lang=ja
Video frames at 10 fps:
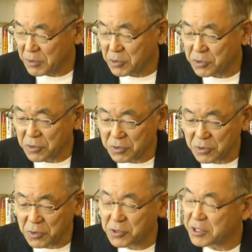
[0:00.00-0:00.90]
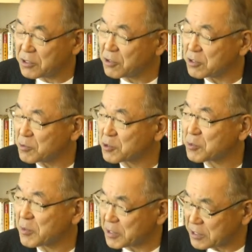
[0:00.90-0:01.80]
当局に教えるように
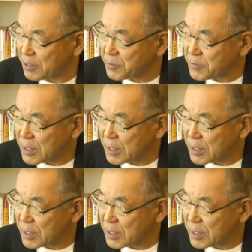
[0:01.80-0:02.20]
求めました。